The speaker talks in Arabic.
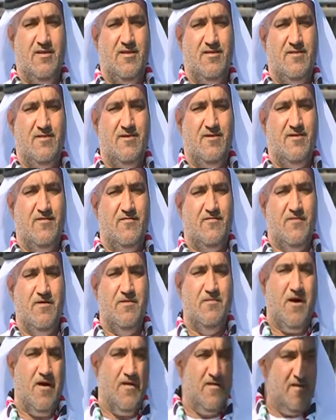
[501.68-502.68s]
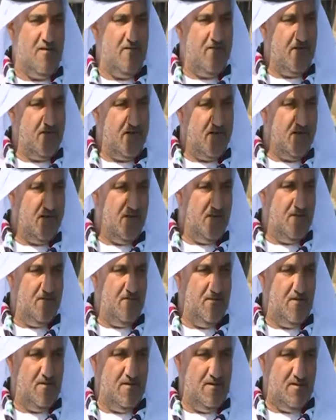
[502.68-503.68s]
آه، في بعض الفرق
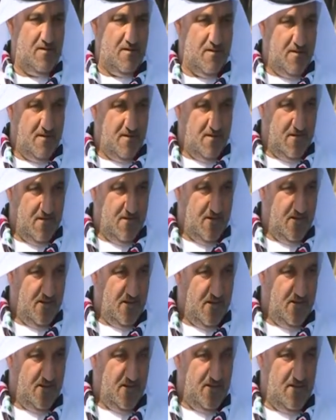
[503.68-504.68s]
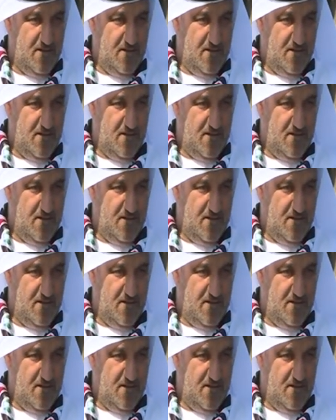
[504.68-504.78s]
يعني يعني